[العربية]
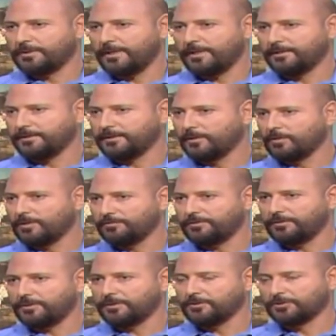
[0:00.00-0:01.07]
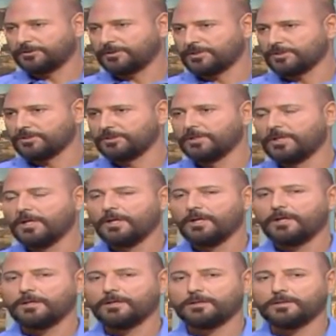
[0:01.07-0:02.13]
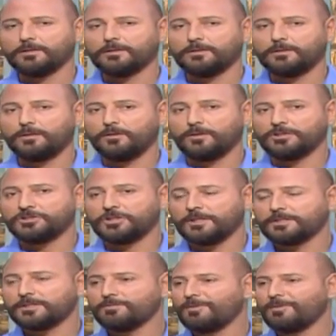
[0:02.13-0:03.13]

يعني دواء في كورتيزون صح. الشخص